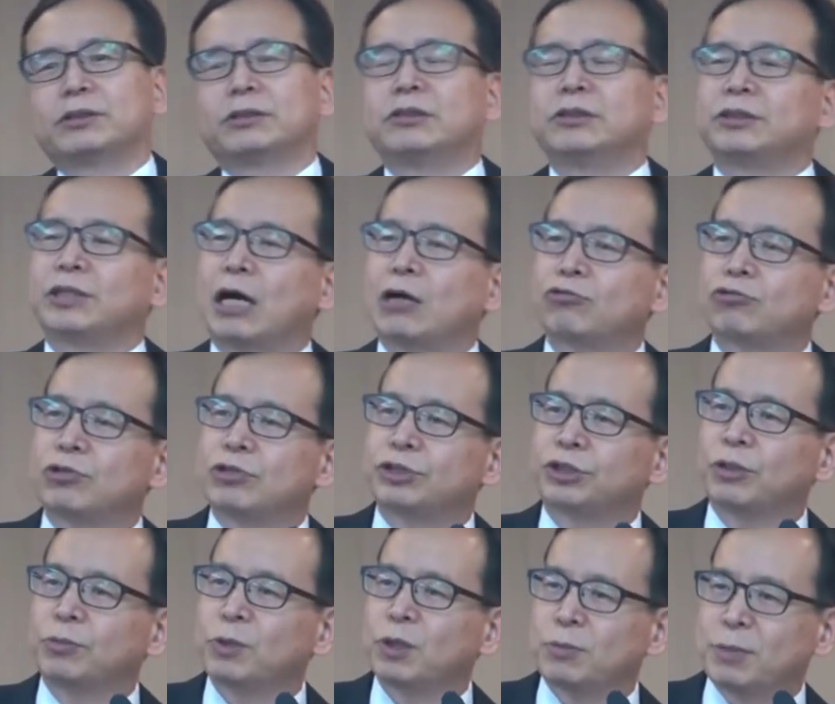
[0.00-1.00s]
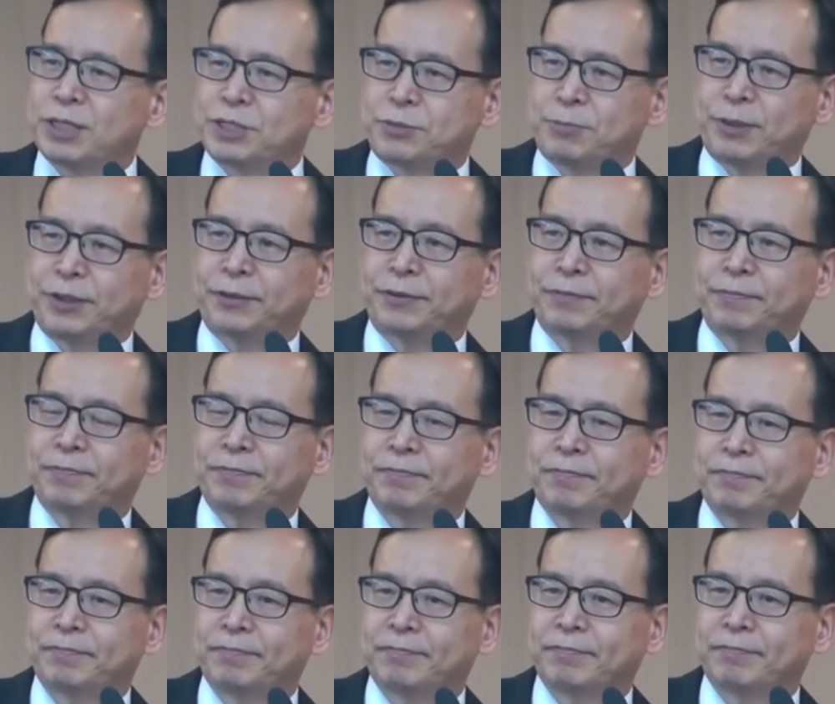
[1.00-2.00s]
그 장군을 섬겨봤으면
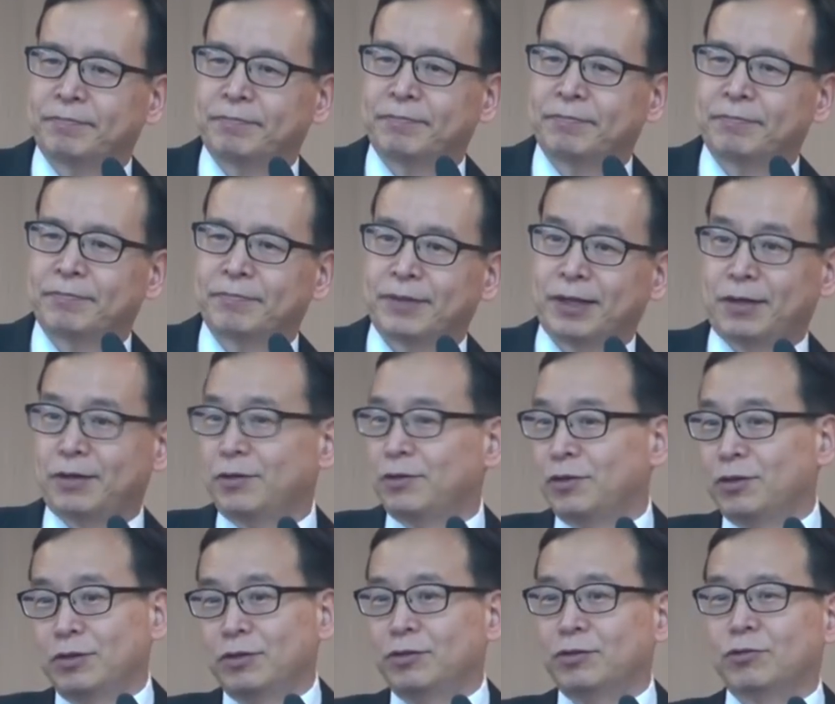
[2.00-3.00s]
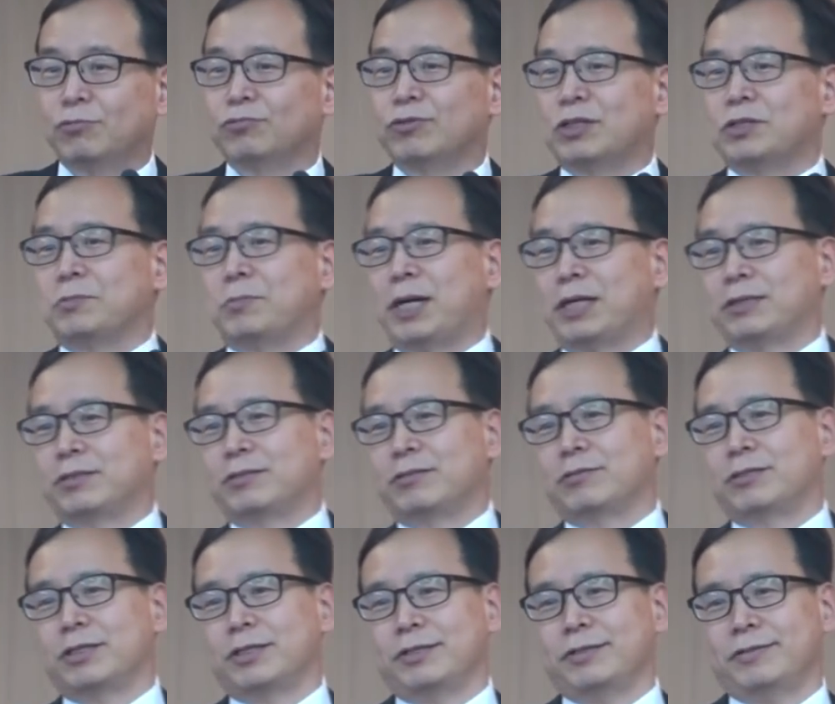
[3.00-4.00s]
예, 여러, 여러 군데서 많이
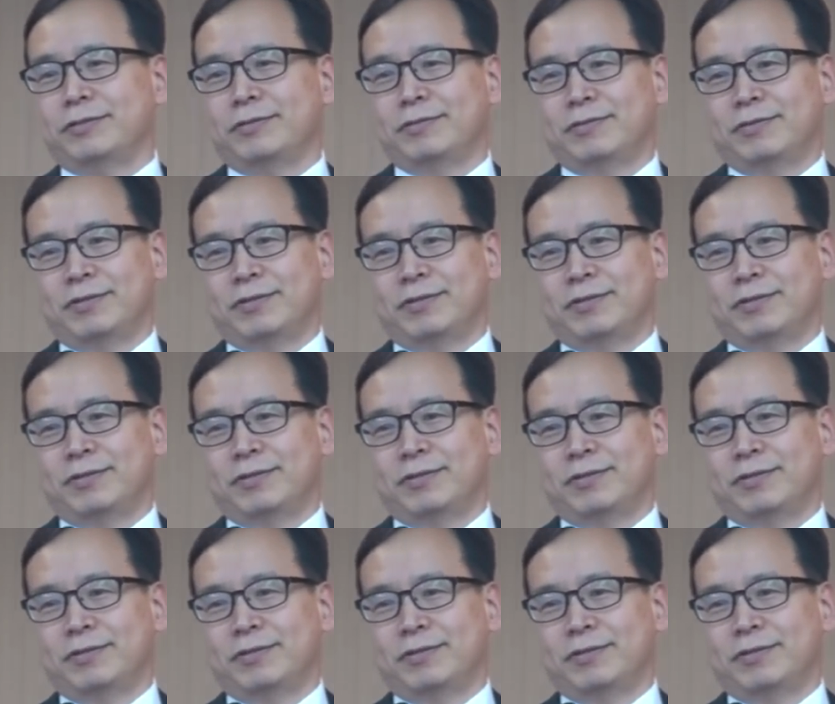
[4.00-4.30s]
들었잖아요.